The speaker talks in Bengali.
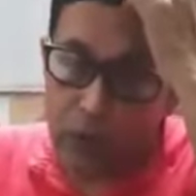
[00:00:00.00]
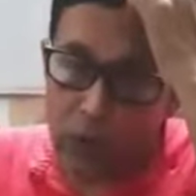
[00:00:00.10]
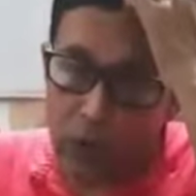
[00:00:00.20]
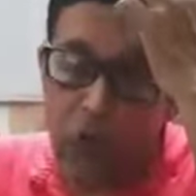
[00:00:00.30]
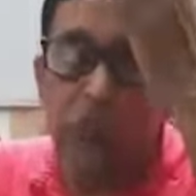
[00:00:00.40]
বড়
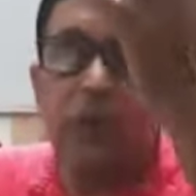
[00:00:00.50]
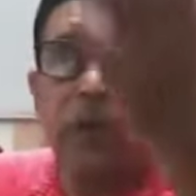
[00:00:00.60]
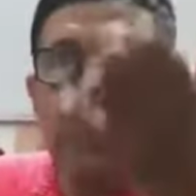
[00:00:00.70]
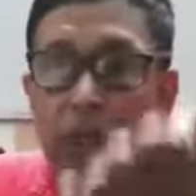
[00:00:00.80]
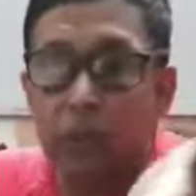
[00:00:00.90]

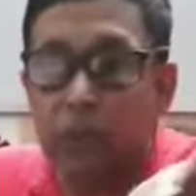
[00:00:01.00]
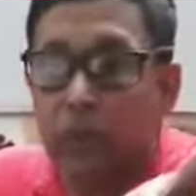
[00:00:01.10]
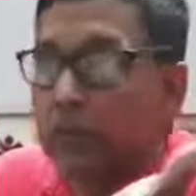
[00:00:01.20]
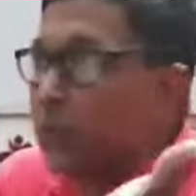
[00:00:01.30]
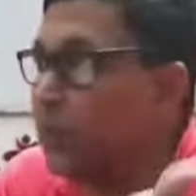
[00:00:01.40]
তারপর হচ্ছে
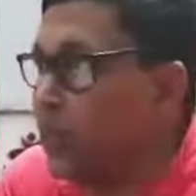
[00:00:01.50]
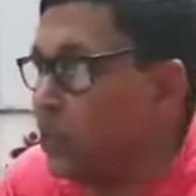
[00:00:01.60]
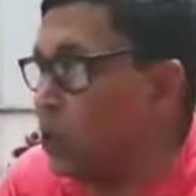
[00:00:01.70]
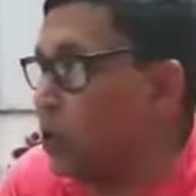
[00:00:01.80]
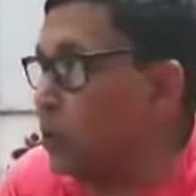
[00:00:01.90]

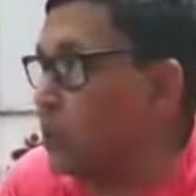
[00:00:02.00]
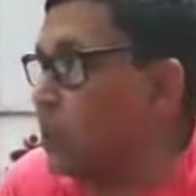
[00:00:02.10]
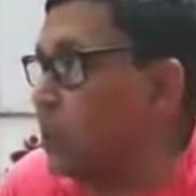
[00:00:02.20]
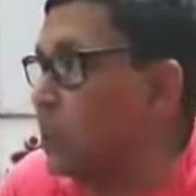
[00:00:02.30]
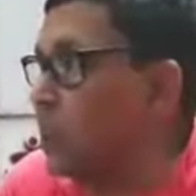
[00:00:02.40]
বিদ্যাসাগর
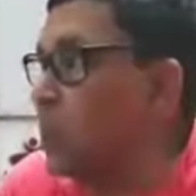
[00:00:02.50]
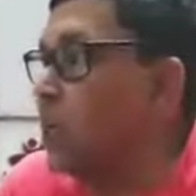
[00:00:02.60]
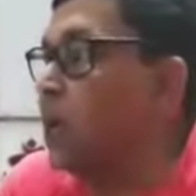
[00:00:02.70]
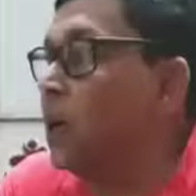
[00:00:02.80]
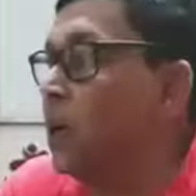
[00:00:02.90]
ইউনিভার্সিটি
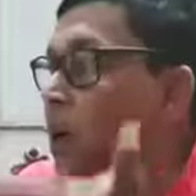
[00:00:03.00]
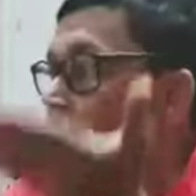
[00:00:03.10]
হ্যাঁ